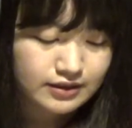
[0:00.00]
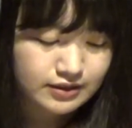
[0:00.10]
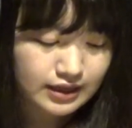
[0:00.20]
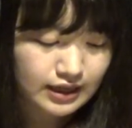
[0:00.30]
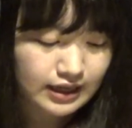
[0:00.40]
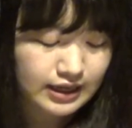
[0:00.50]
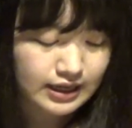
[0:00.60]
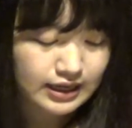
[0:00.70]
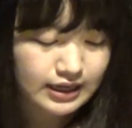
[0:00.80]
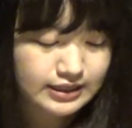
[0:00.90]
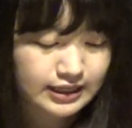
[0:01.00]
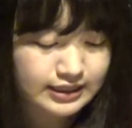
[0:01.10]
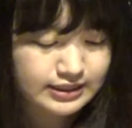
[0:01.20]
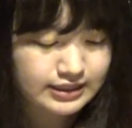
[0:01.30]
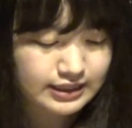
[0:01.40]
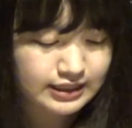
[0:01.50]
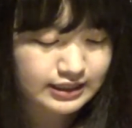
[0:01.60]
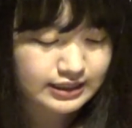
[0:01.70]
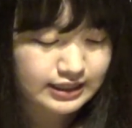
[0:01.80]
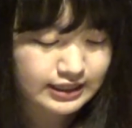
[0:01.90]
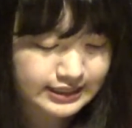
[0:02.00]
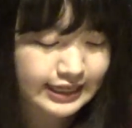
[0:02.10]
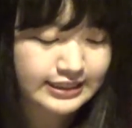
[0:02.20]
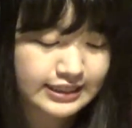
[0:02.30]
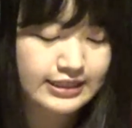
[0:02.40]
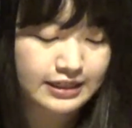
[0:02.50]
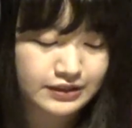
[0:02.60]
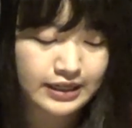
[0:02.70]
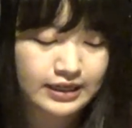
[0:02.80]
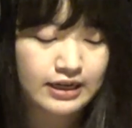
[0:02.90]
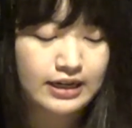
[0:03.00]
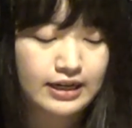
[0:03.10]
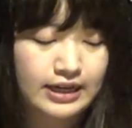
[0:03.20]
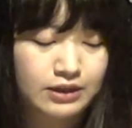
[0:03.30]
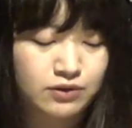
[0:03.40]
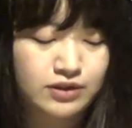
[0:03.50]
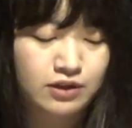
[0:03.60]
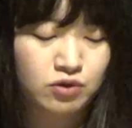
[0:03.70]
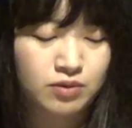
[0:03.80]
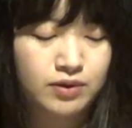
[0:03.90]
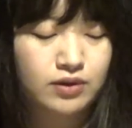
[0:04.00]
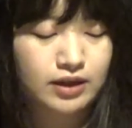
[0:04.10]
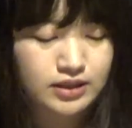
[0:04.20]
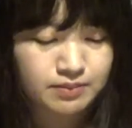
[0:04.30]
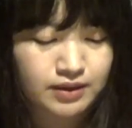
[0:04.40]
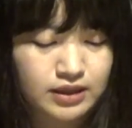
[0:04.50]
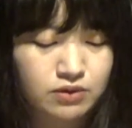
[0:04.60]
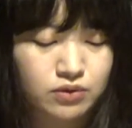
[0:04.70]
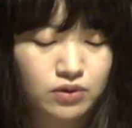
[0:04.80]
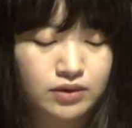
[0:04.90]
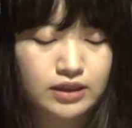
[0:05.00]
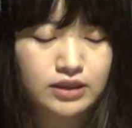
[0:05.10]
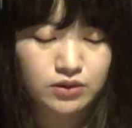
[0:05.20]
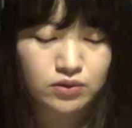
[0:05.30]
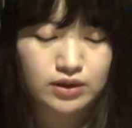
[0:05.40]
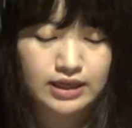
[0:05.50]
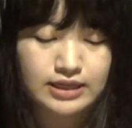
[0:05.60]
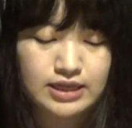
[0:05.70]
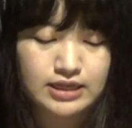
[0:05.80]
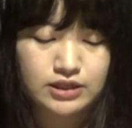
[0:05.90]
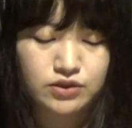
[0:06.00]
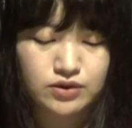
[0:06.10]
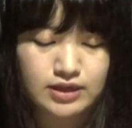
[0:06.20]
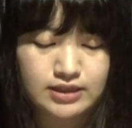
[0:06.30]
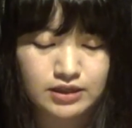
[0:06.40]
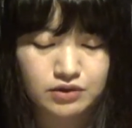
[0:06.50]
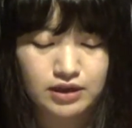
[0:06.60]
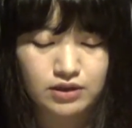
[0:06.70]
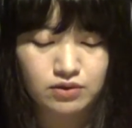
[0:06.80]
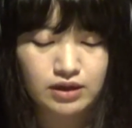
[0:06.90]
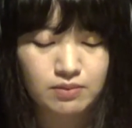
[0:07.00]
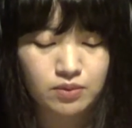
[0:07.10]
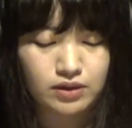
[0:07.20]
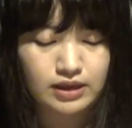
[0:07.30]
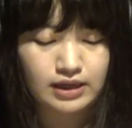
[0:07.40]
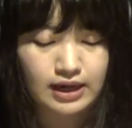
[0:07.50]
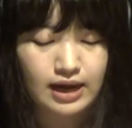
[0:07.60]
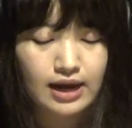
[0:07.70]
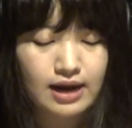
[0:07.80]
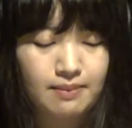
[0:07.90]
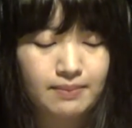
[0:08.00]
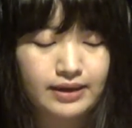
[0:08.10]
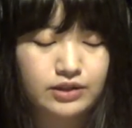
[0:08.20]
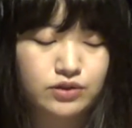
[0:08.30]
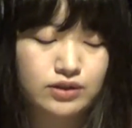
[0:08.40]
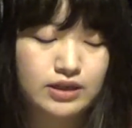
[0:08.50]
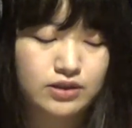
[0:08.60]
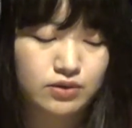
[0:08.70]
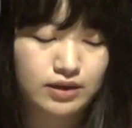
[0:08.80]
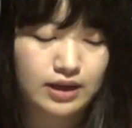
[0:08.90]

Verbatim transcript: そして、えー、最新、えー、最新作映画「えー、突然恋人はじめ」過去の私の、えー、全出演作品の DVD が販売中ですの